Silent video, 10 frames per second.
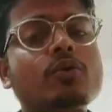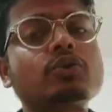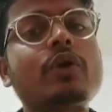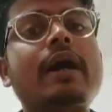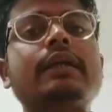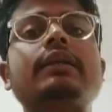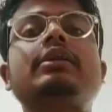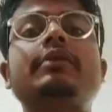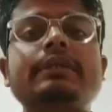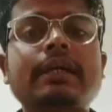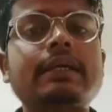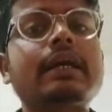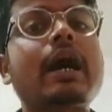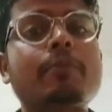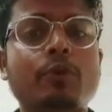उसको एज ए डिलीवर किया
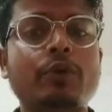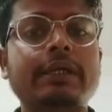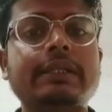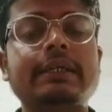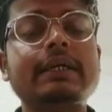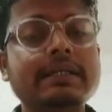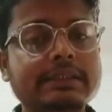जाएगा आप लोगों के लिए